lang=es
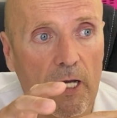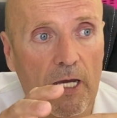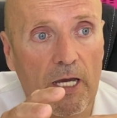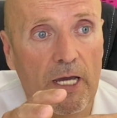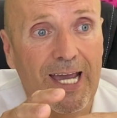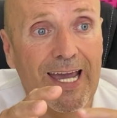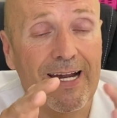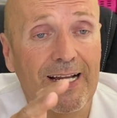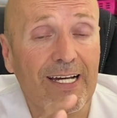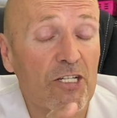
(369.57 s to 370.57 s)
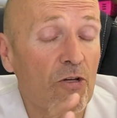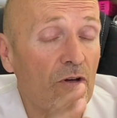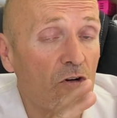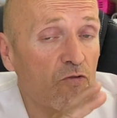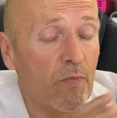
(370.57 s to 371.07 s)
Eh, en el caso
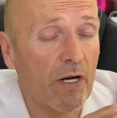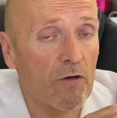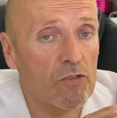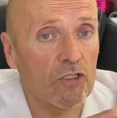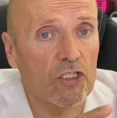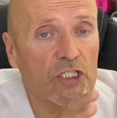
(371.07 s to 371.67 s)
de los perros,